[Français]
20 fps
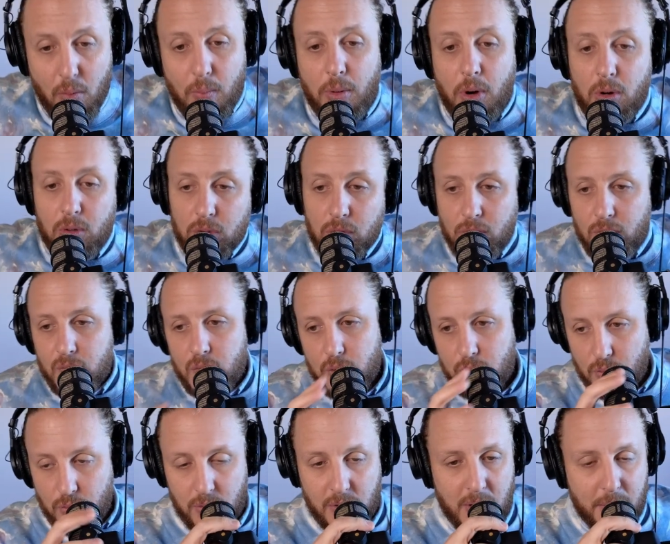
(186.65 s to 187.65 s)
on prend le temps de
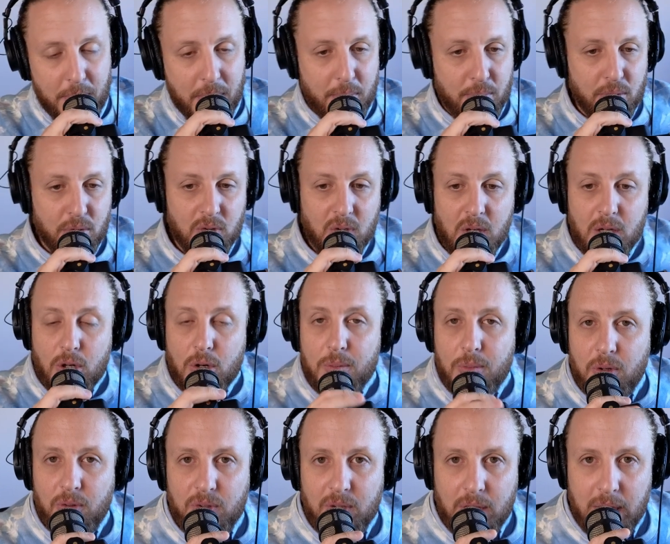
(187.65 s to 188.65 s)
discuter, papoter,
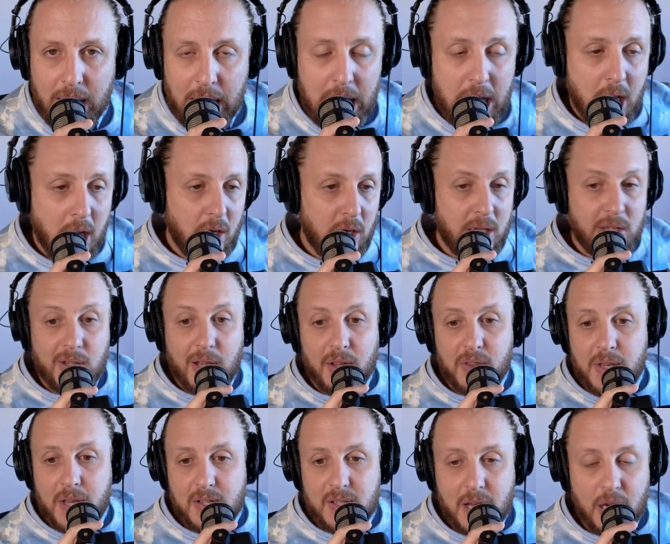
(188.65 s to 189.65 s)
commenter les
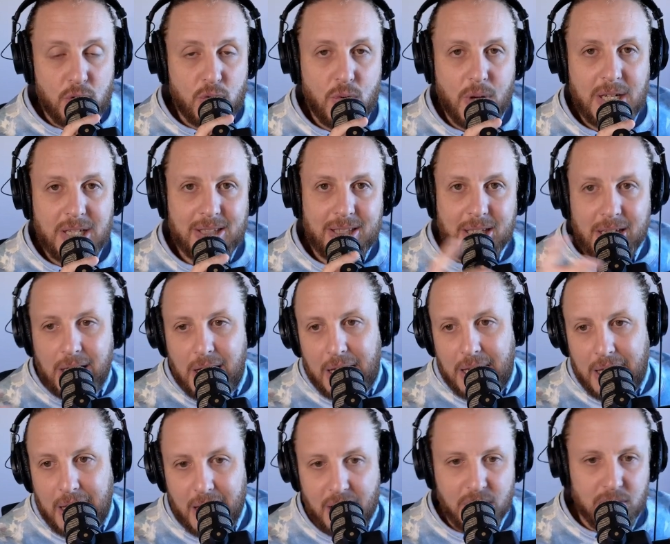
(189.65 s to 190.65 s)
dernières actualités de la
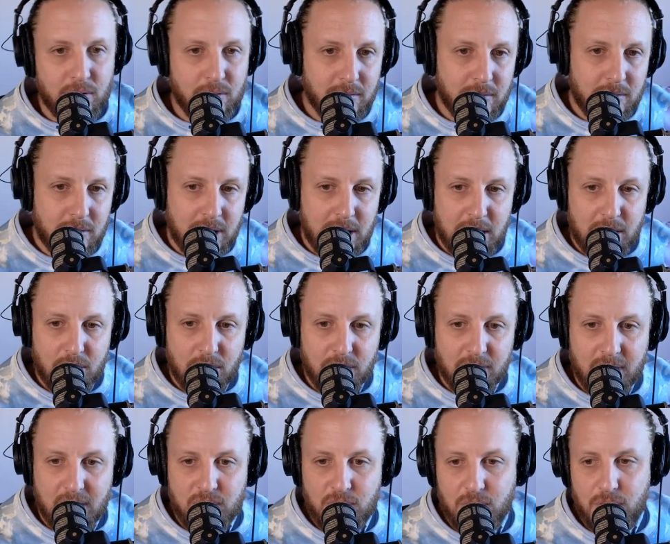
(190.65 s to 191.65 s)
création, de
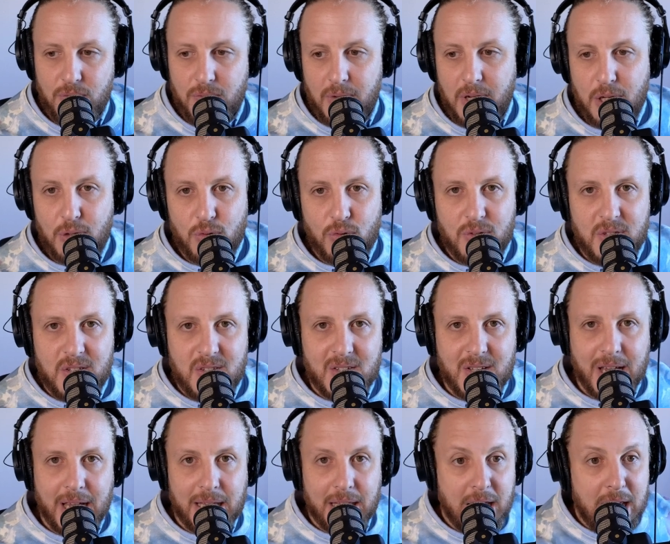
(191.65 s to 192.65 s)
l'innovation et du
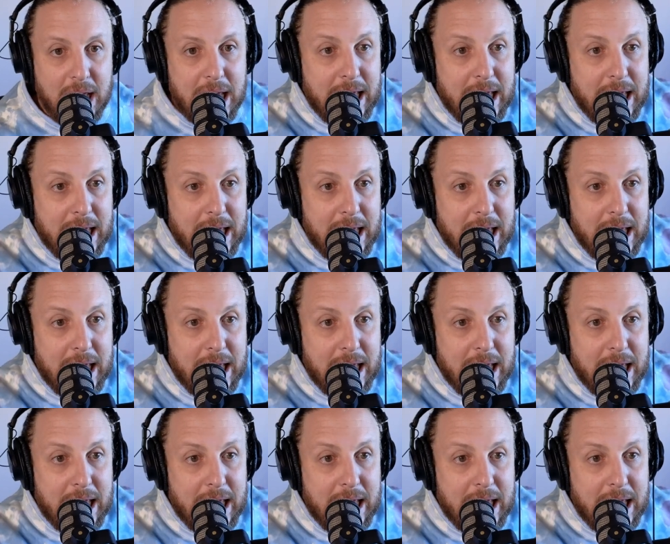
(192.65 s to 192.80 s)
design.